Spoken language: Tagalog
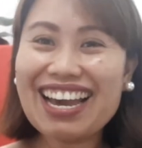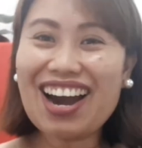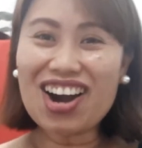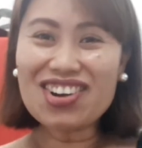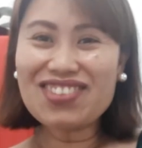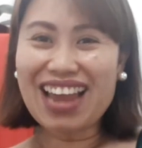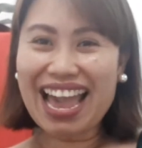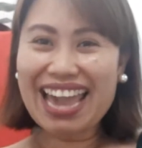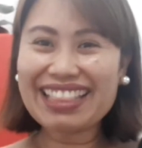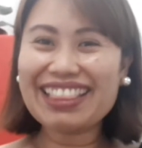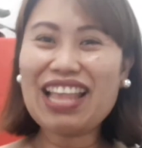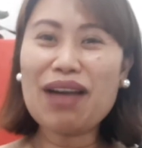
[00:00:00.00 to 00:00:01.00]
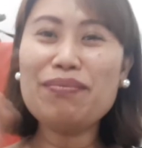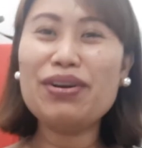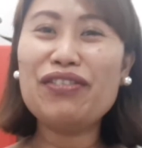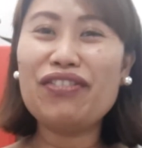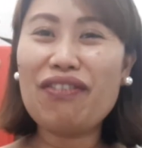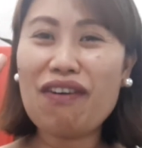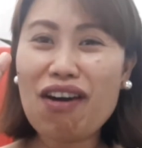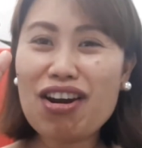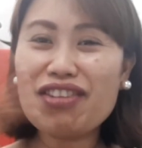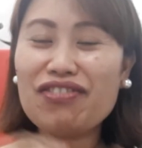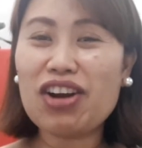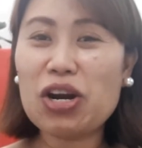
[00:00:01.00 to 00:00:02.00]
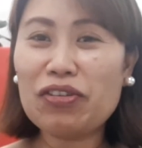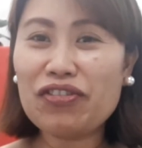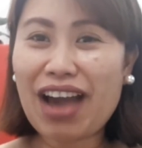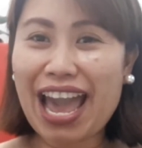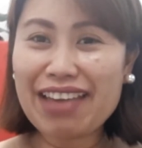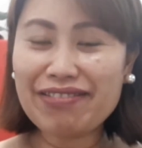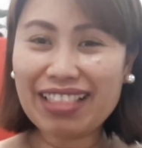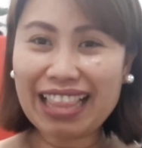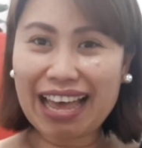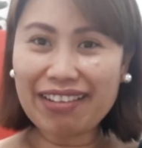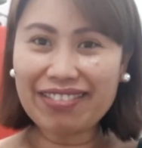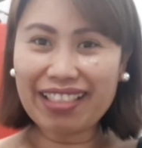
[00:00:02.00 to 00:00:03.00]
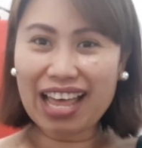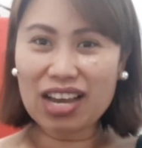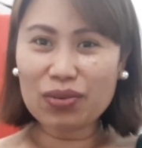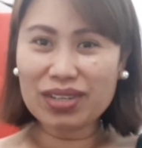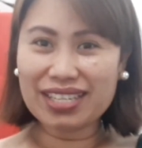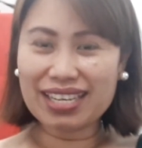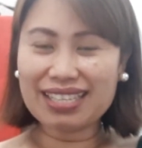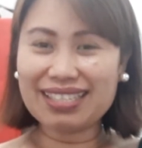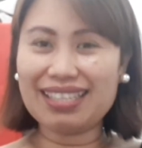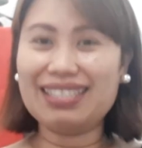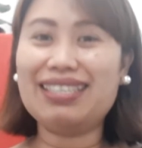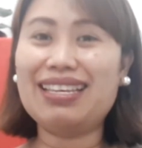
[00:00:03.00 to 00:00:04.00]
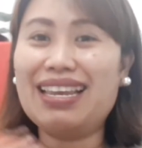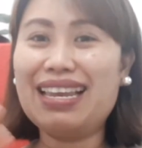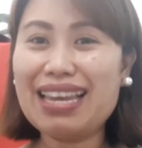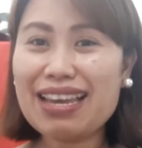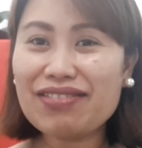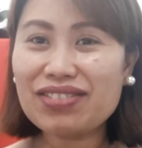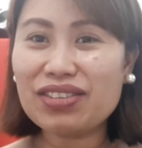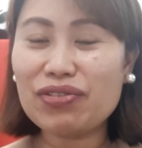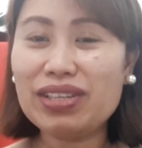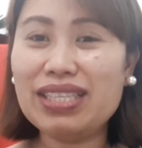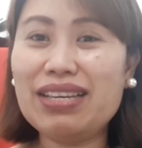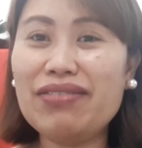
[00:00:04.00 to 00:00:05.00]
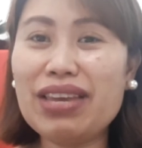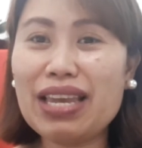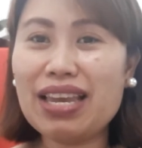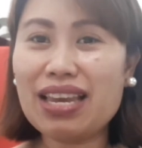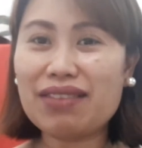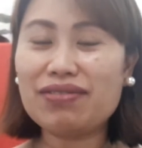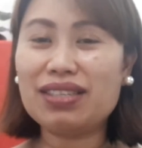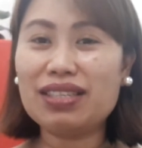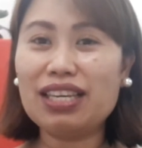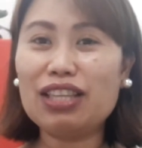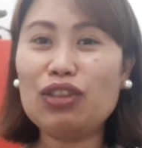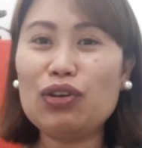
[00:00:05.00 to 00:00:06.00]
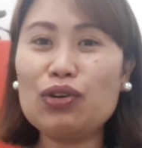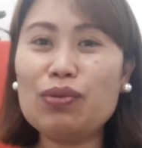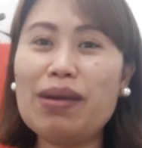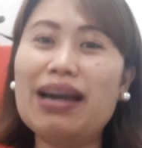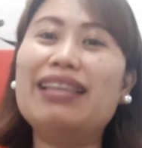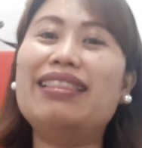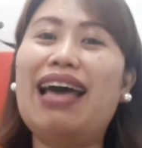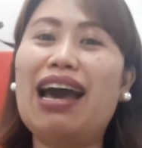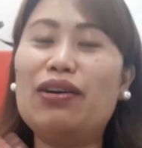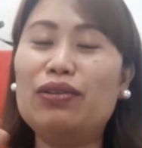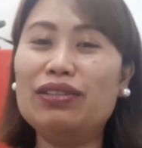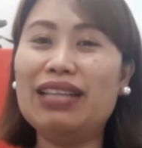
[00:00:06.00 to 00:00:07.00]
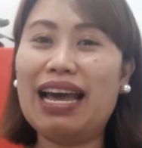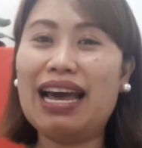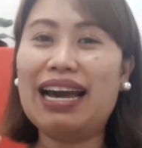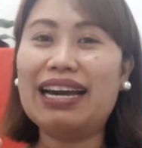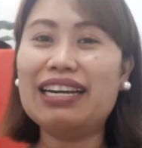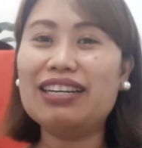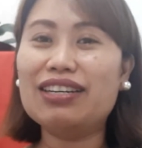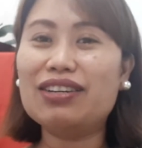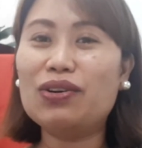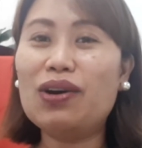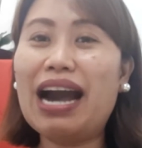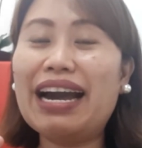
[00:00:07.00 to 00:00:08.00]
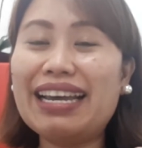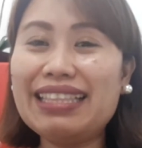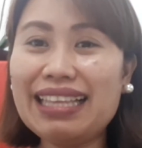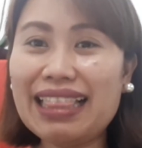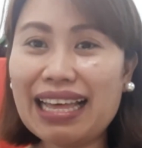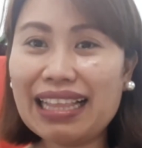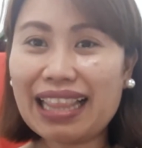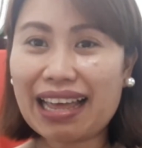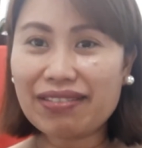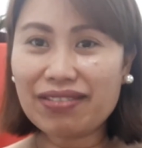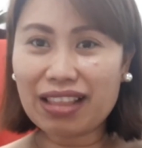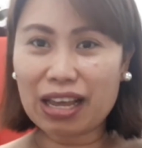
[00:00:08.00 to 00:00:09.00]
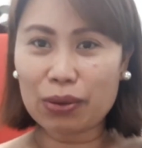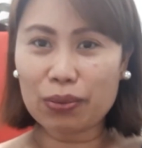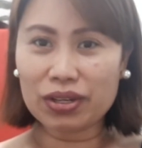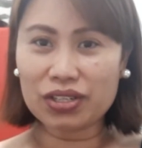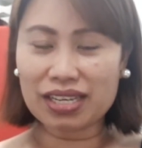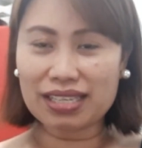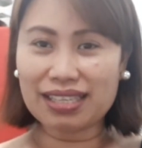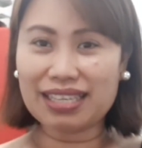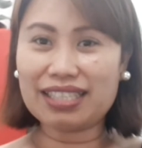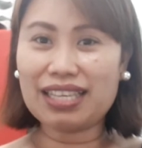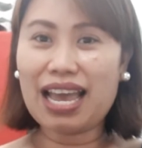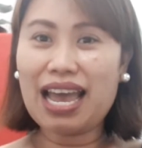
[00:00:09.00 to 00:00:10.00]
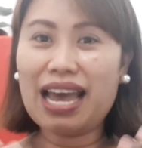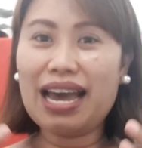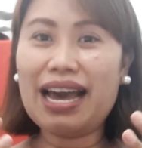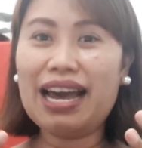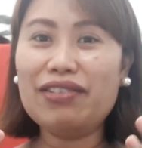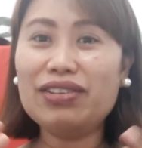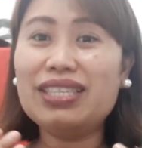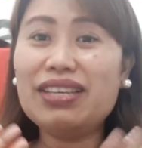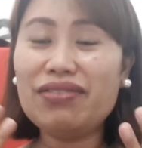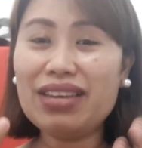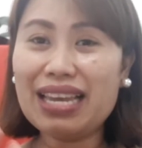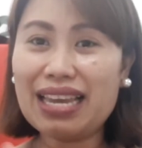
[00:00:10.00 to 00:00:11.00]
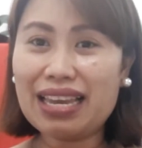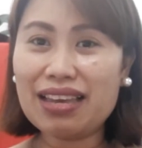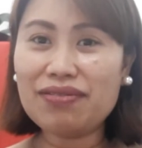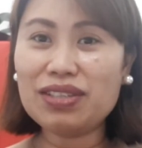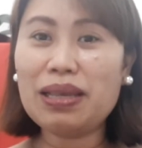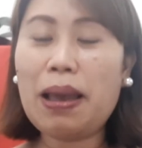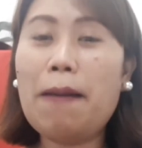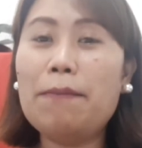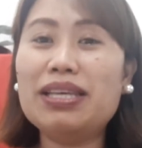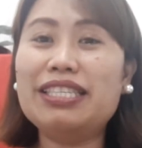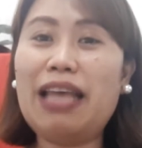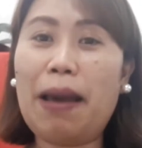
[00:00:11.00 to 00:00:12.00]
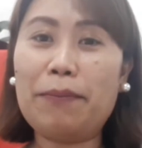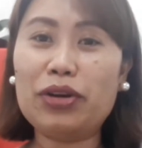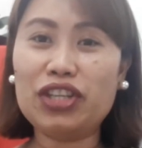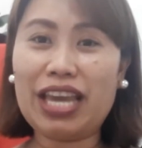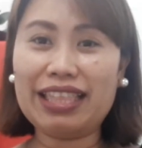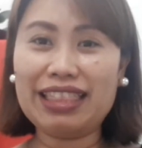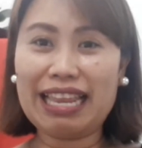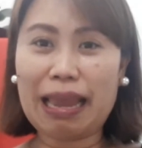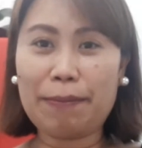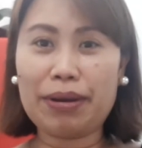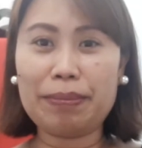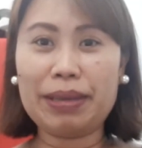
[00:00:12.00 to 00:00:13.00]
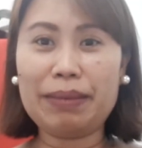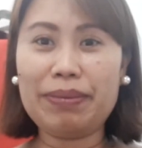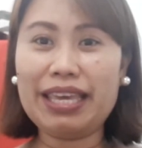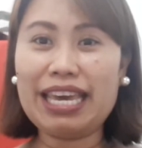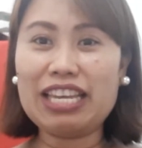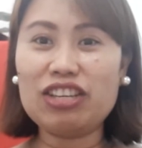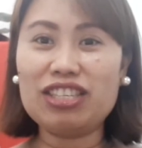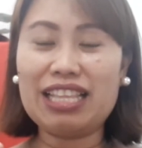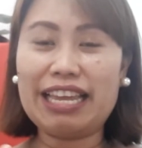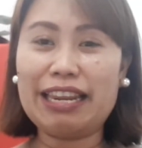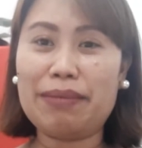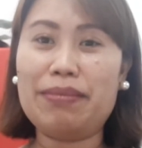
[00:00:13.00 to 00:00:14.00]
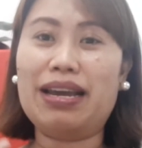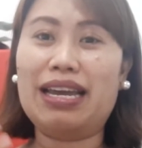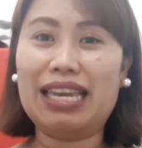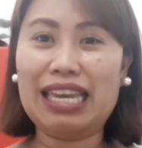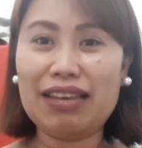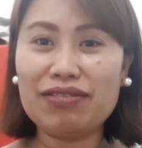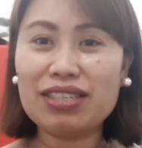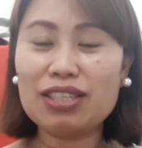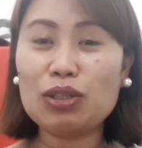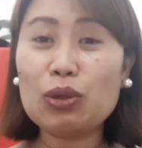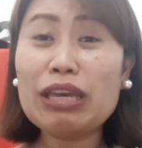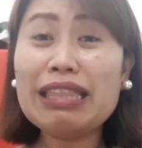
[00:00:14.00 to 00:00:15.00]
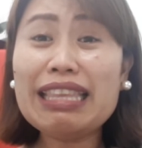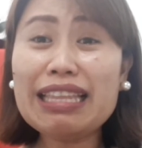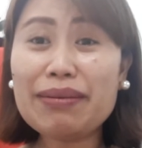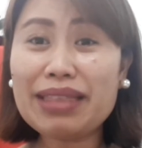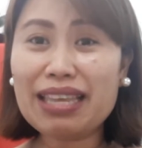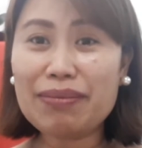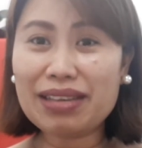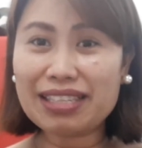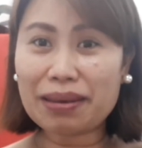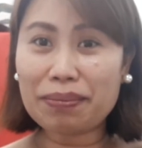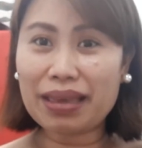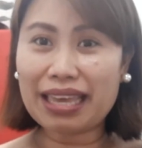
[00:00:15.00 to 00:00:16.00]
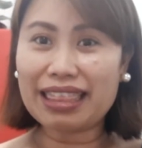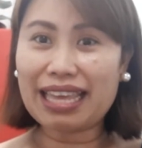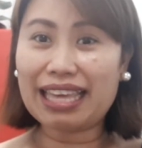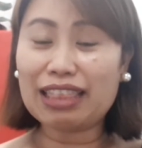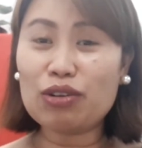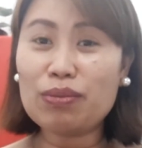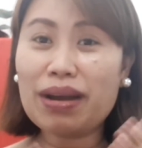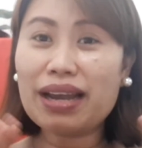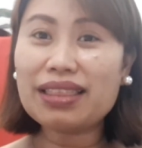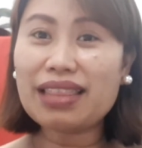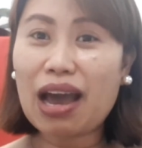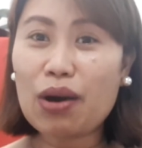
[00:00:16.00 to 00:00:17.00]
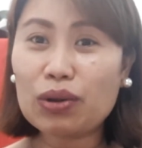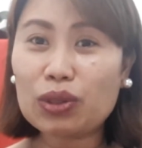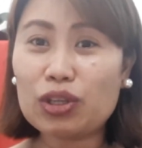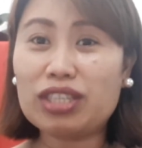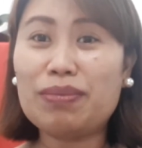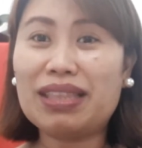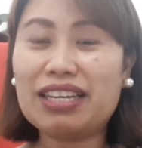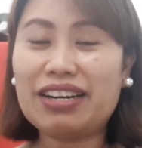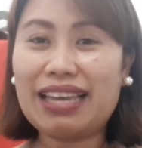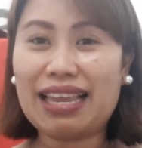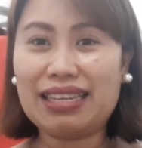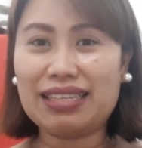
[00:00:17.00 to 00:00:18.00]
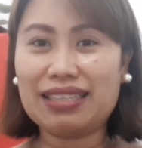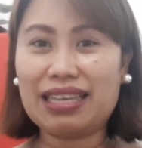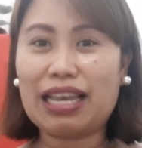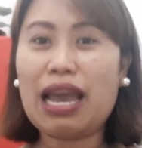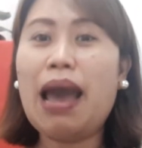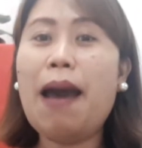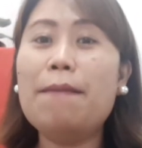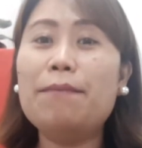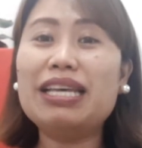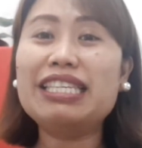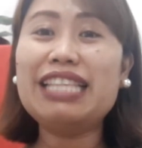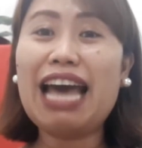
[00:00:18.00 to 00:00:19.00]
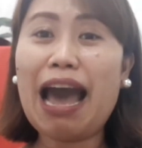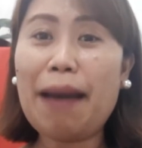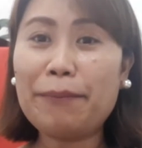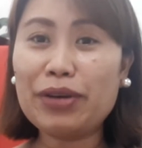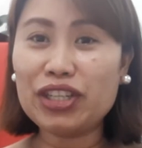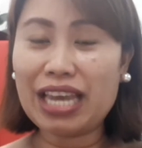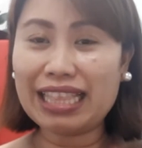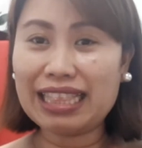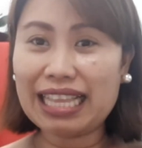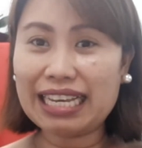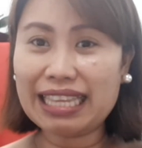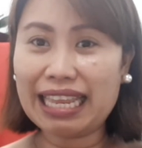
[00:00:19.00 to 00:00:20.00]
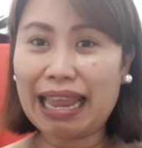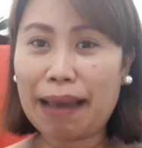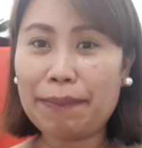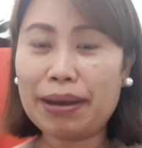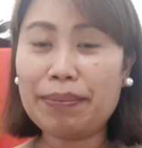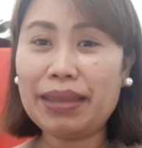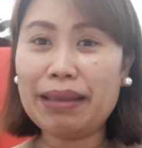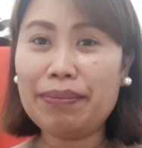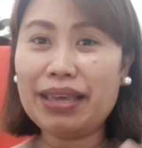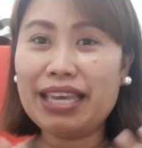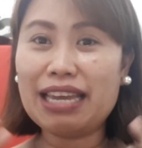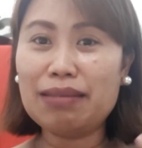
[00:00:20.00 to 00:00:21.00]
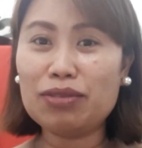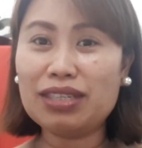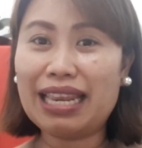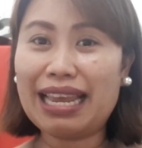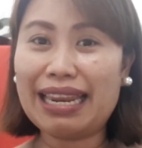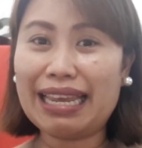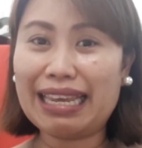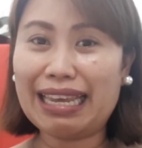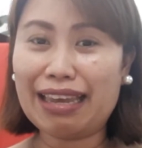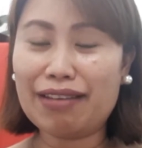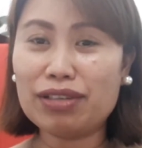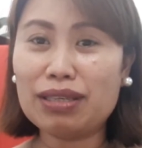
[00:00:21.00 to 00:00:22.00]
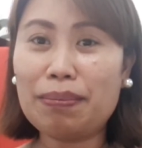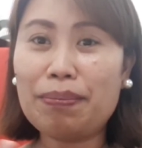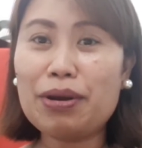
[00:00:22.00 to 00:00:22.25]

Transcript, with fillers: So, Alright, number four of our five love languages is gifts, receiving gifts. Ito yung mga tao na ang, kung ang kanilang love languages is uh, receiving gifts, mas na-appreciate nila pag binibigyan nyo sila ng mga gifts. So, hindi naman ibig sabihin na itong mga taong to is materialistic. Mas na-appreciate lang nila pag binibigyan mo sila ng gifts.